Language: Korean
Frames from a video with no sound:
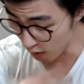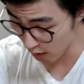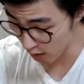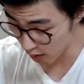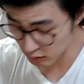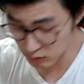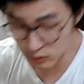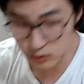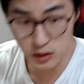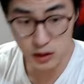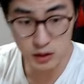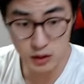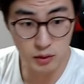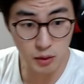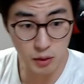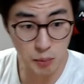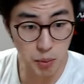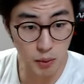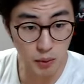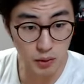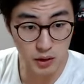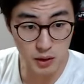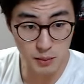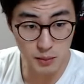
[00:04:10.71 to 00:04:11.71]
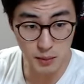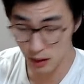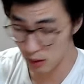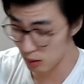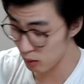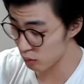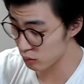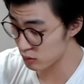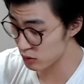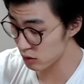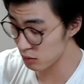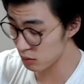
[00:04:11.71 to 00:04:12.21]
근데 떡볶이
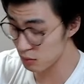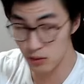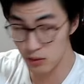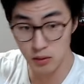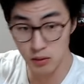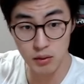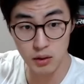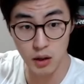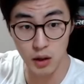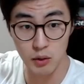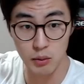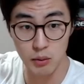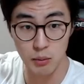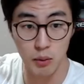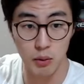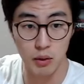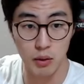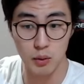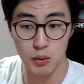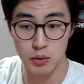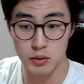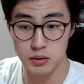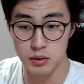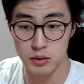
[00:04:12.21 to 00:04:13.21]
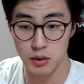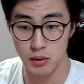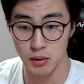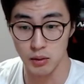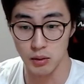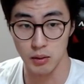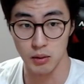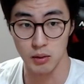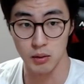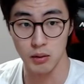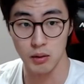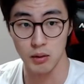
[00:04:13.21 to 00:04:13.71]
먹이고 지금 이런 거 계속 먹이고
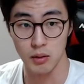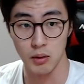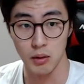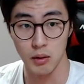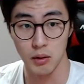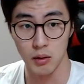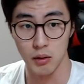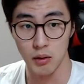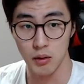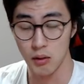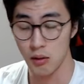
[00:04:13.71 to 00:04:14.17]
있어요.